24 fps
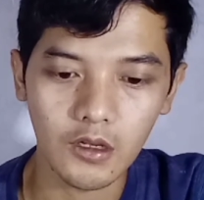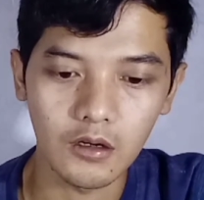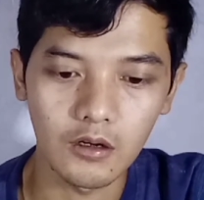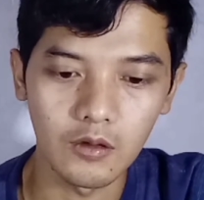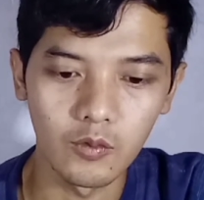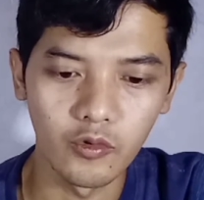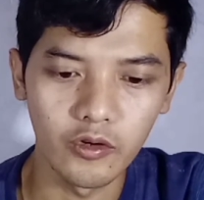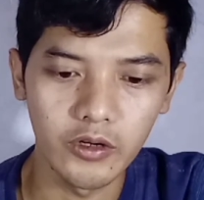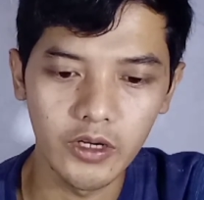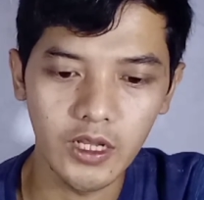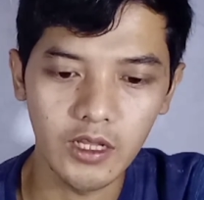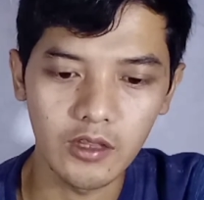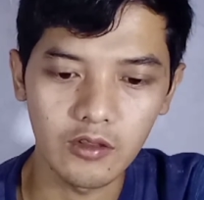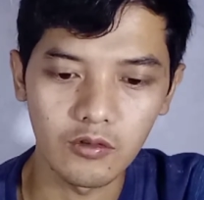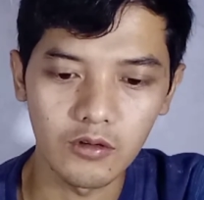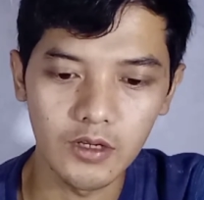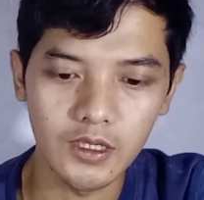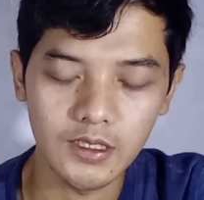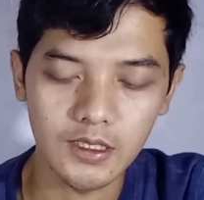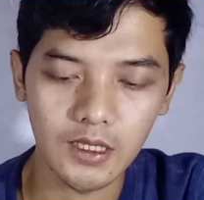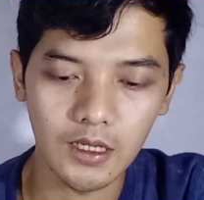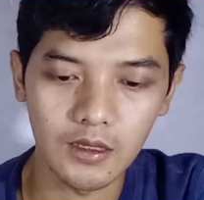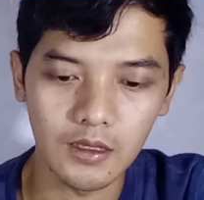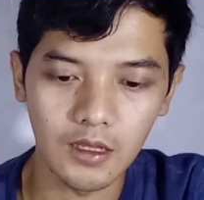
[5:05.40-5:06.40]
Kemudian
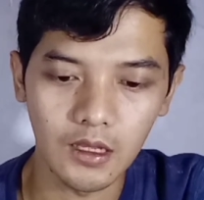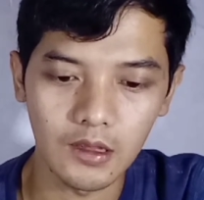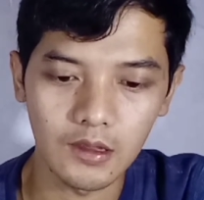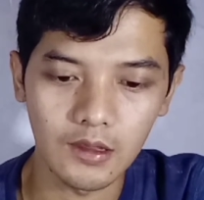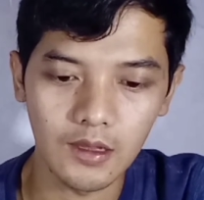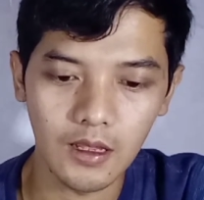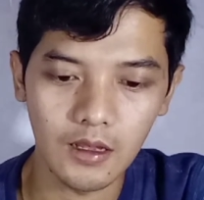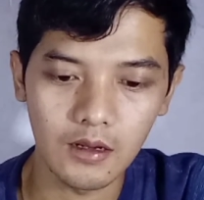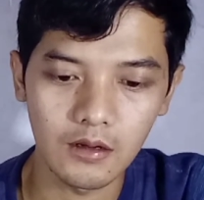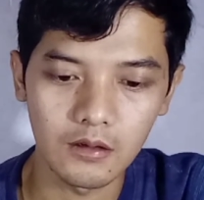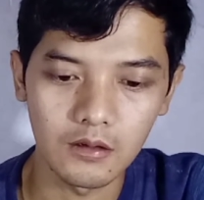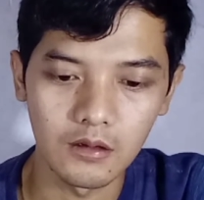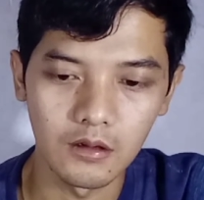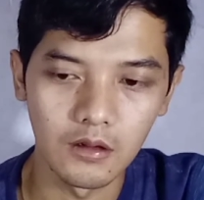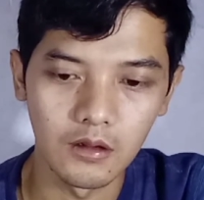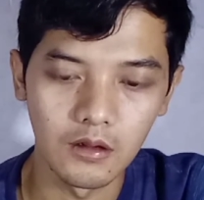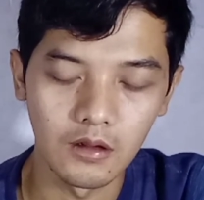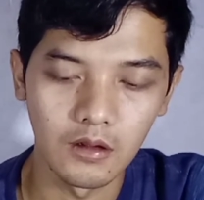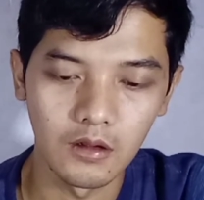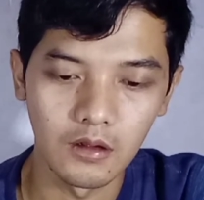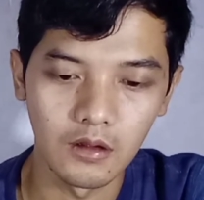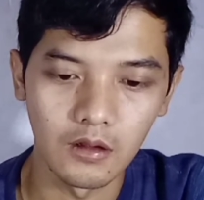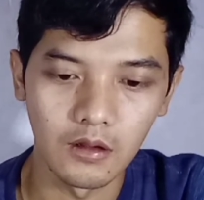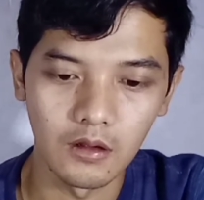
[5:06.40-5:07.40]
tulis catatan
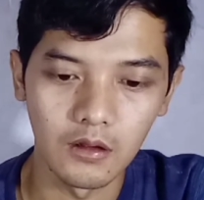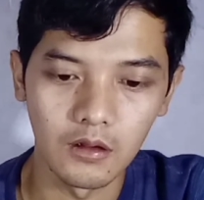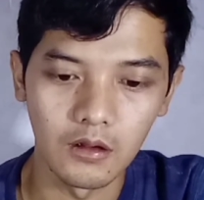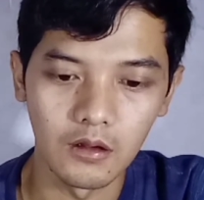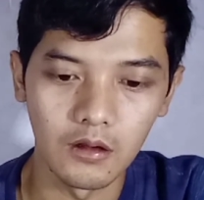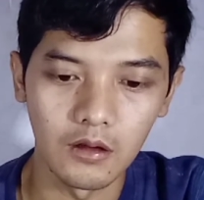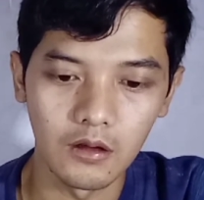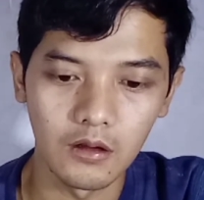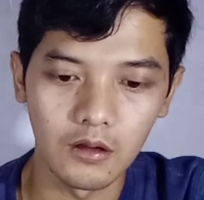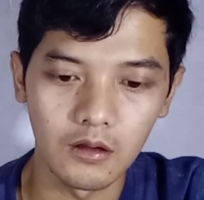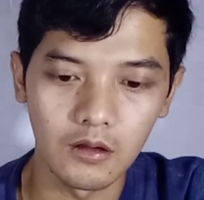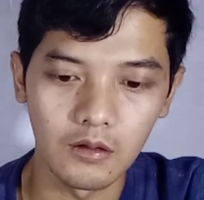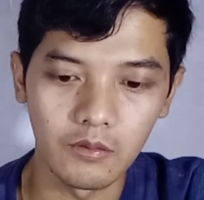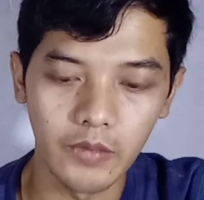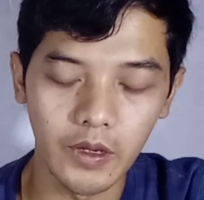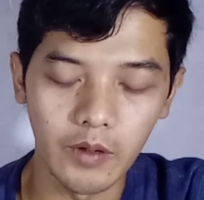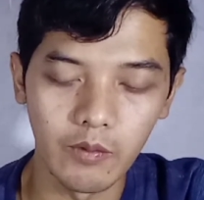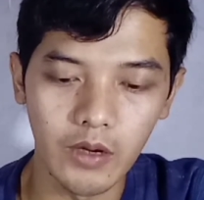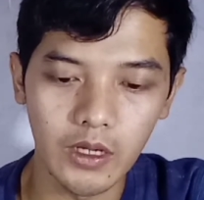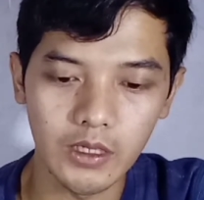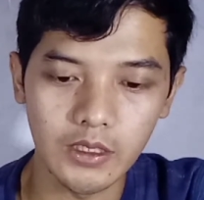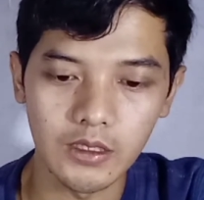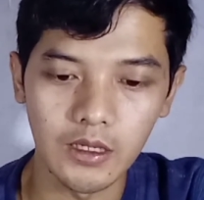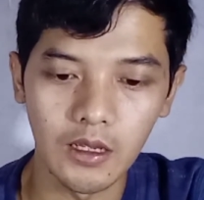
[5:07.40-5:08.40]
e,
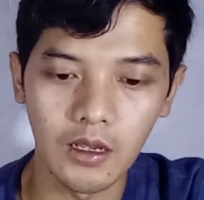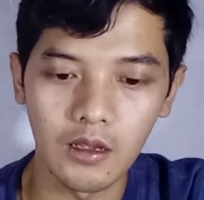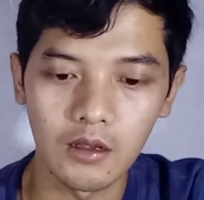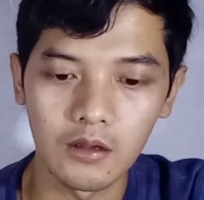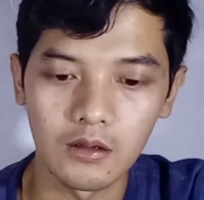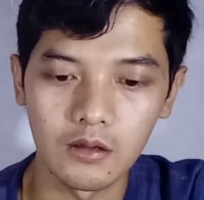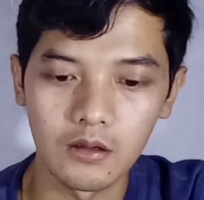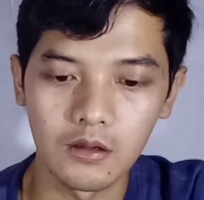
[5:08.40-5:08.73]
bebas ya.